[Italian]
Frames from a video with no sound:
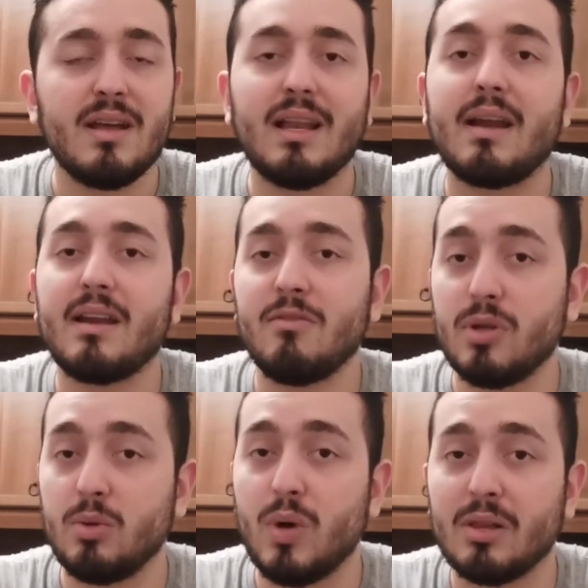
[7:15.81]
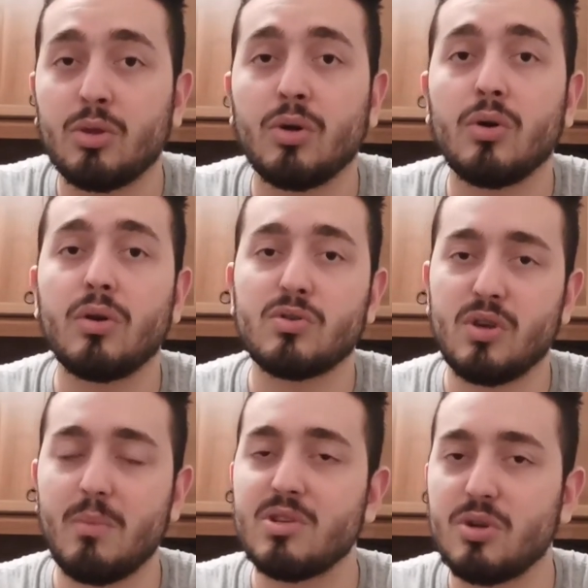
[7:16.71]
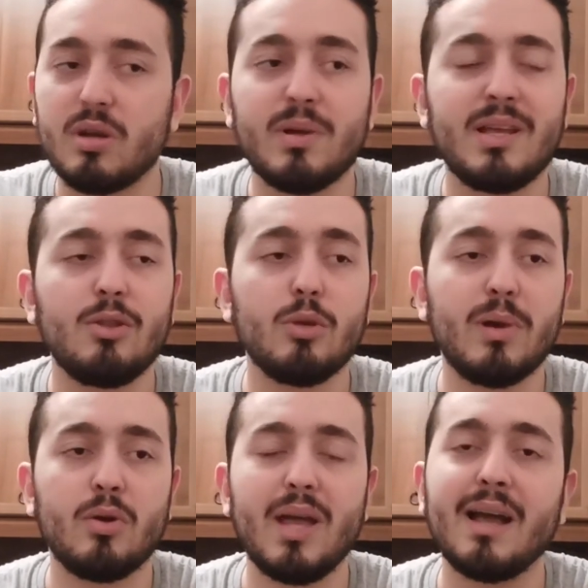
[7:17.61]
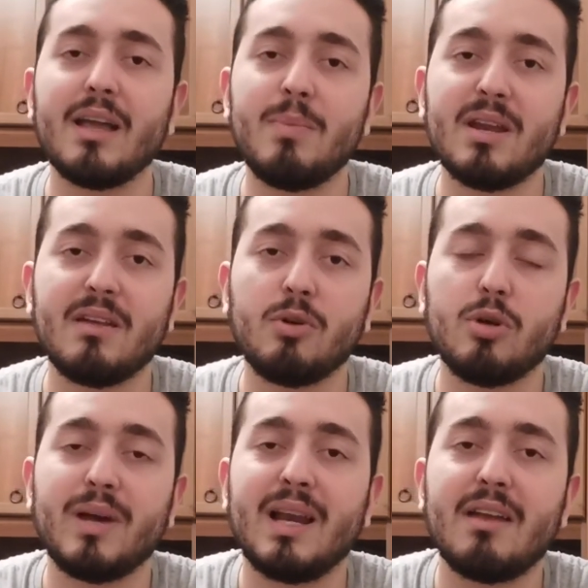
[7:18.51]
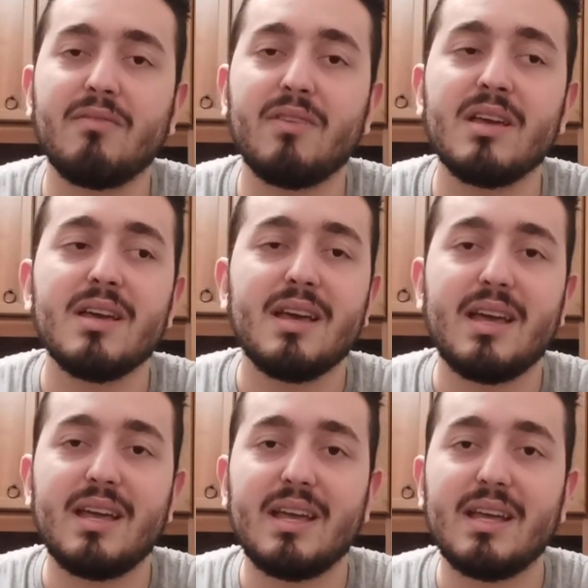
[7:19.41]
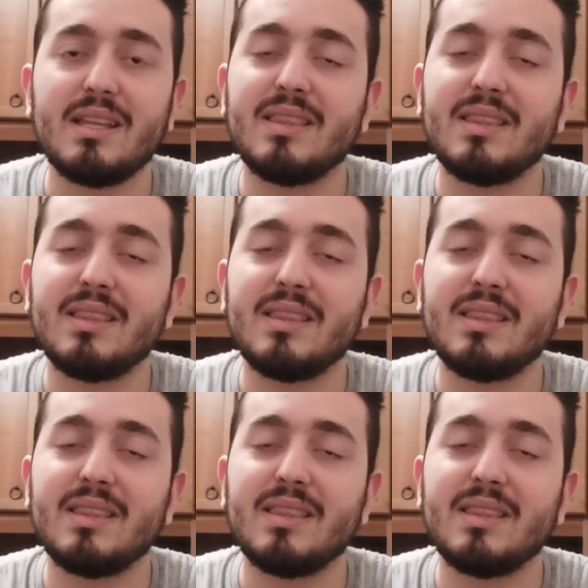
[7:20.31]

l'arrivo dei due a Tokyo, so che mi sto ripetendo, però è anche perché voglio parlarvi eh,